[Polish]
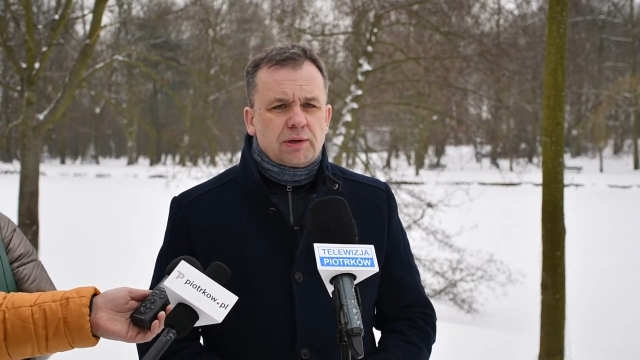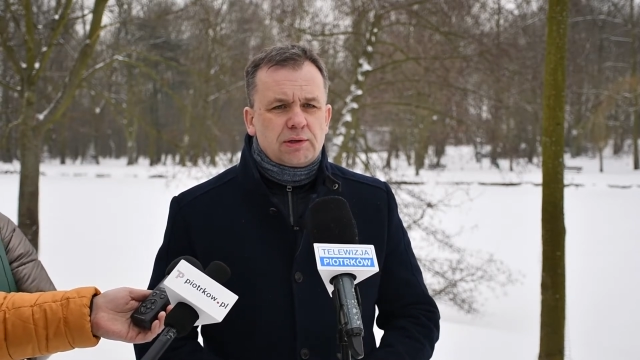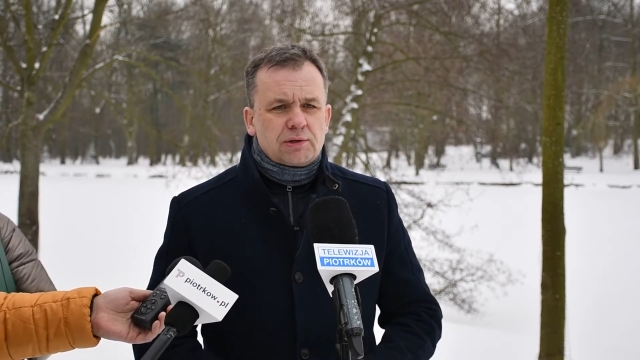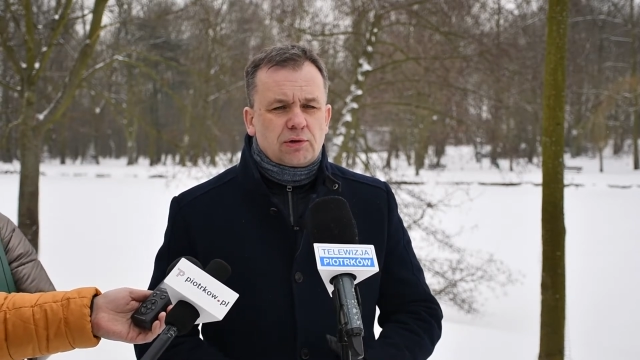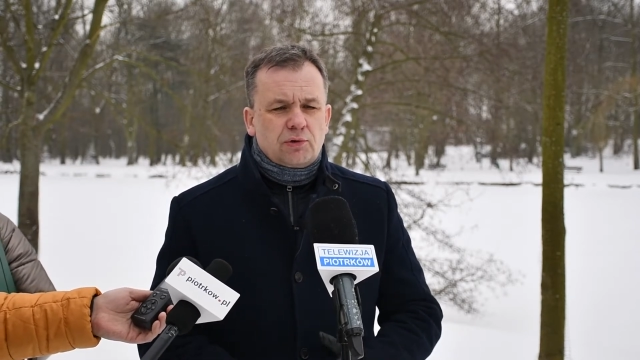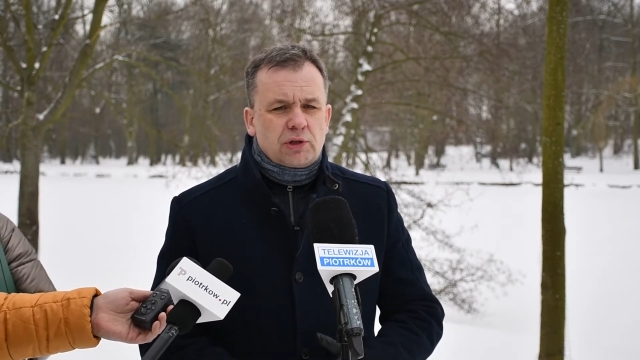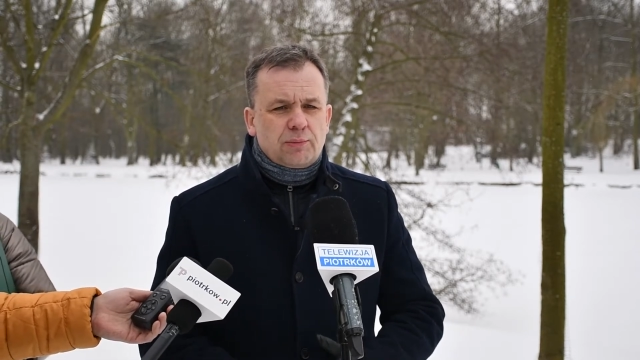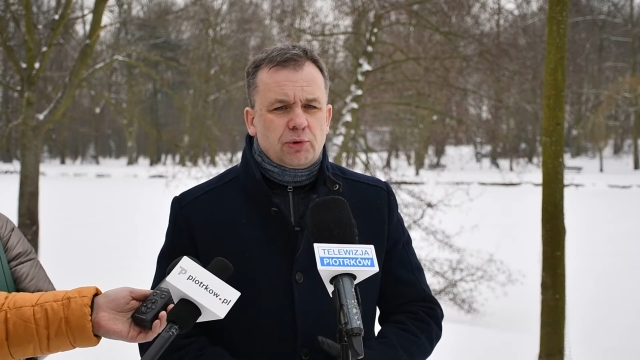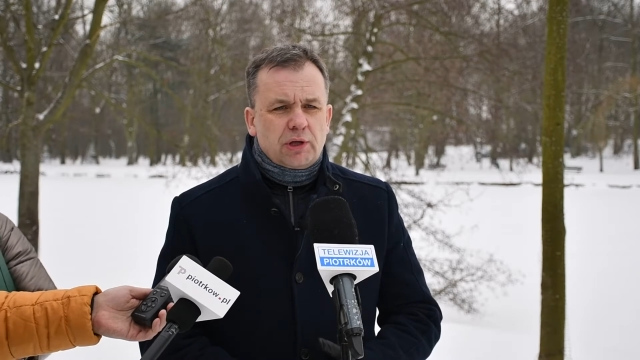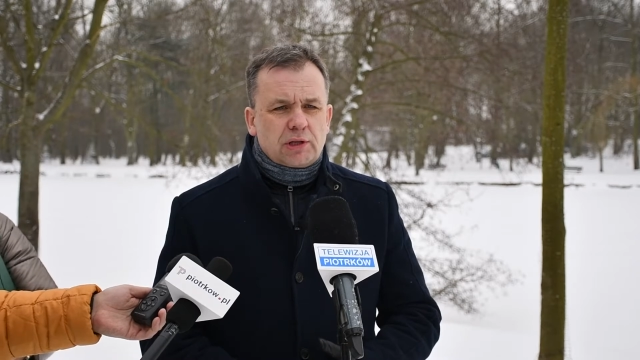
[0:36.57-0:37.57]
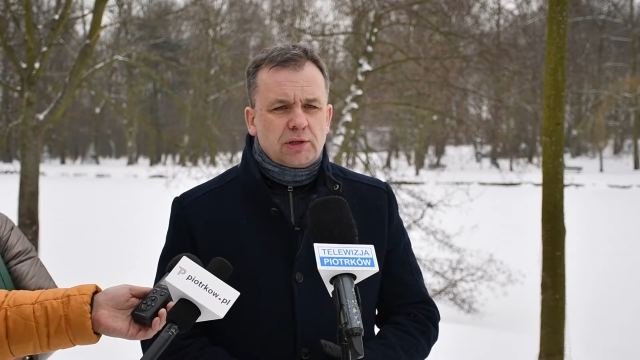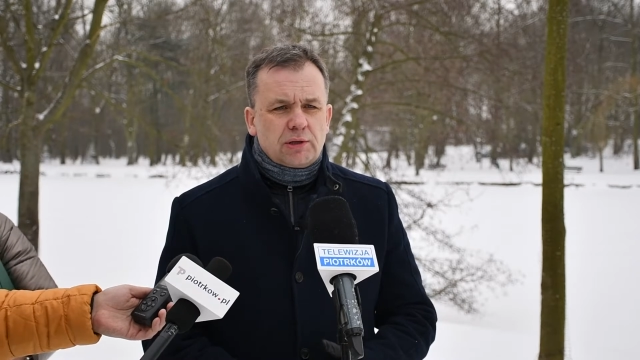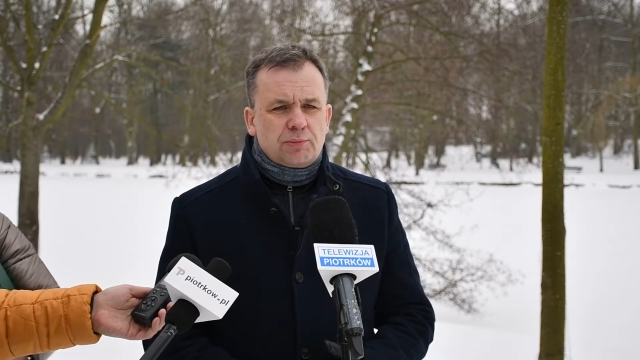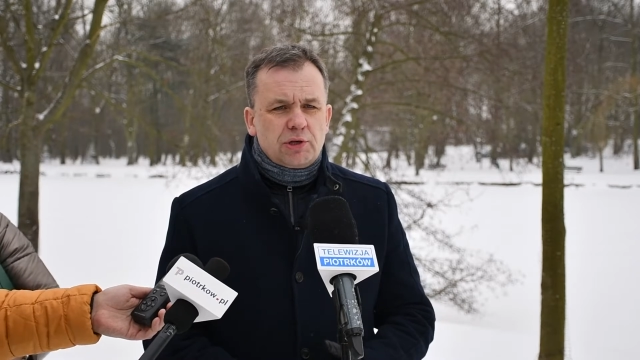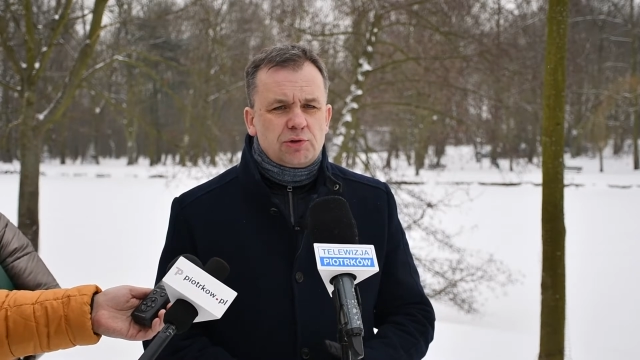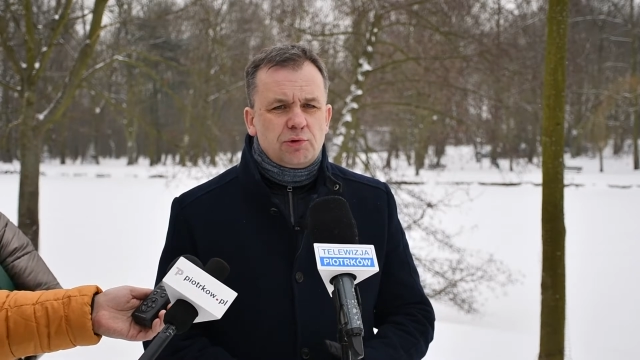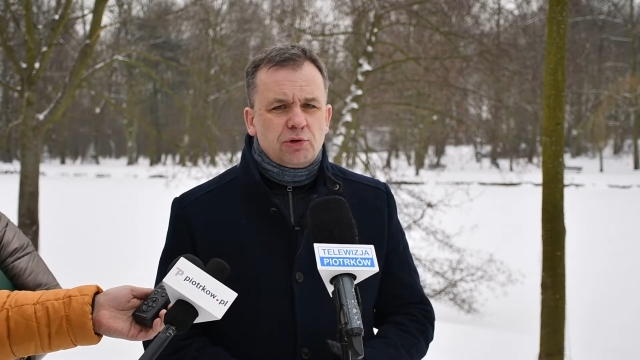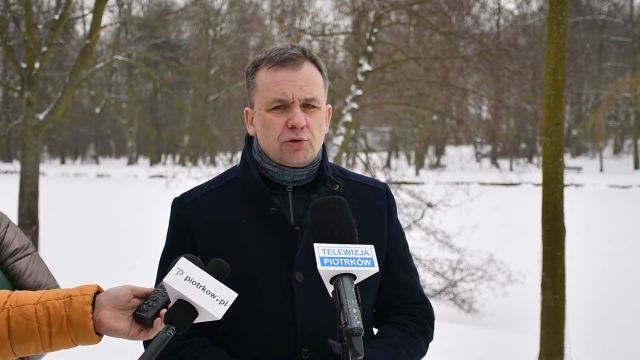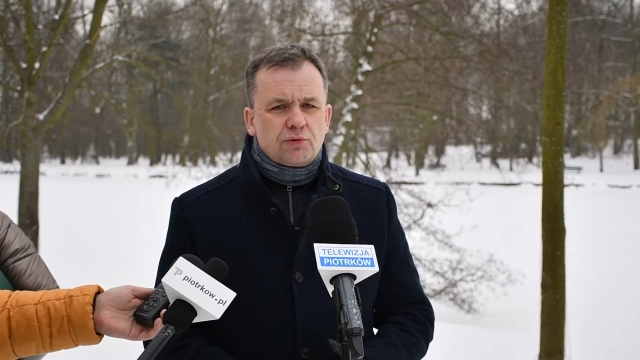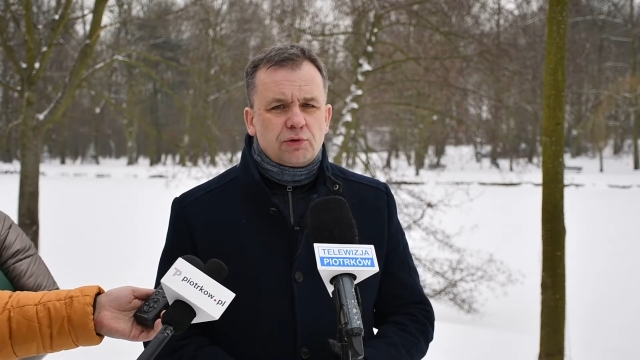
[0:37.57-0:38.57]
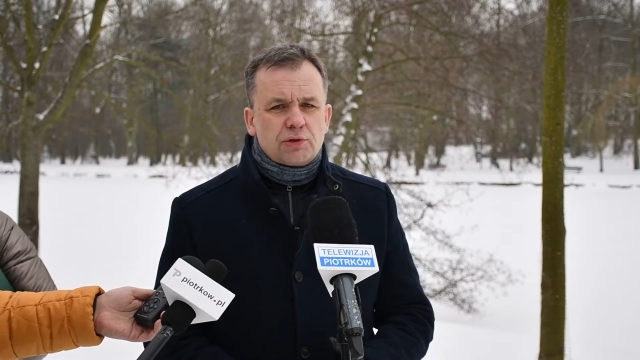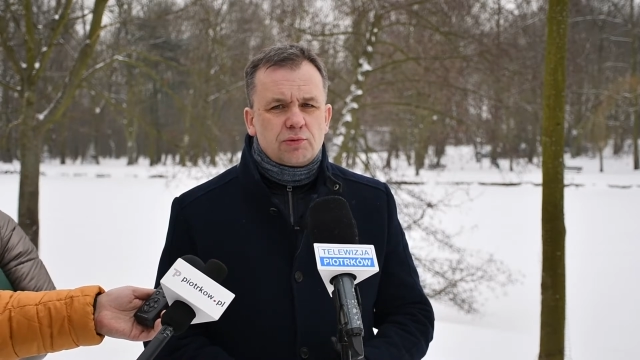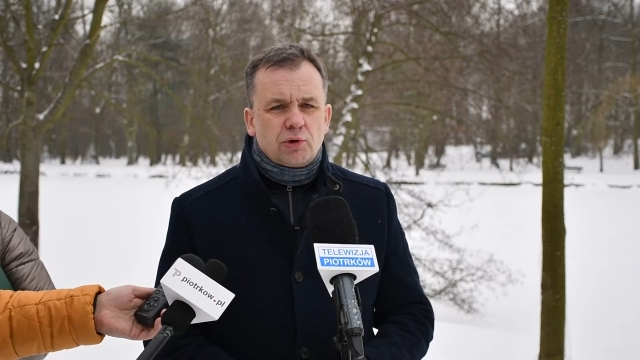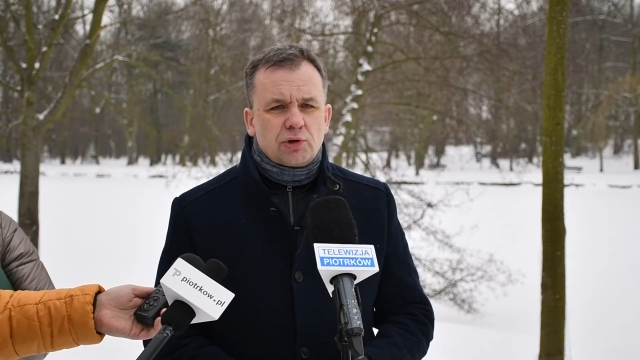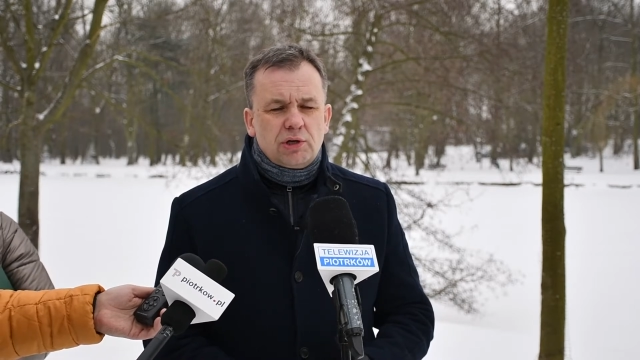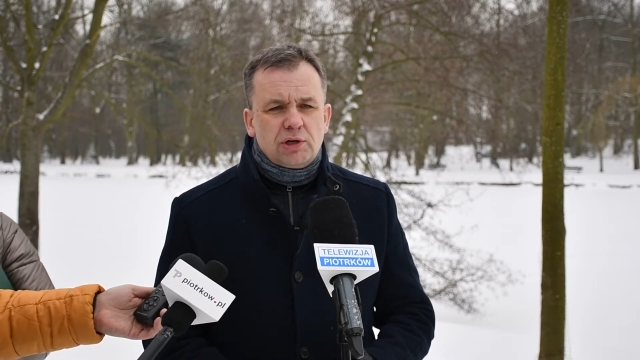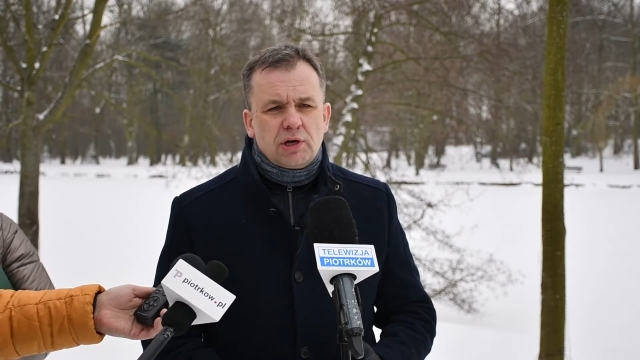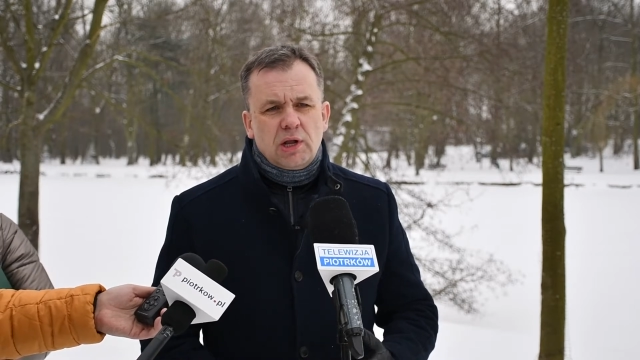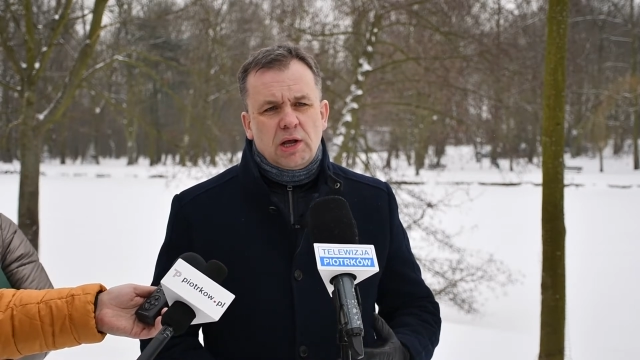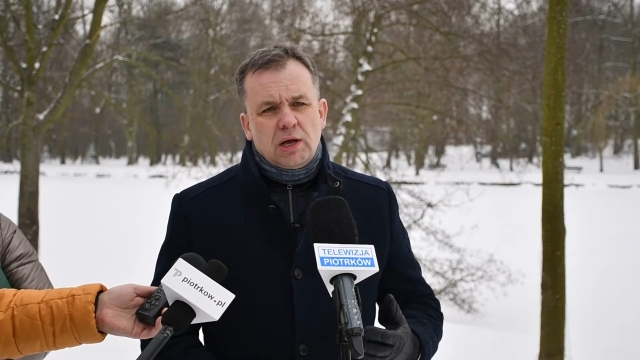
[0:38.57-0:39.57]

jest to kwota ponad 5 milionów złotych,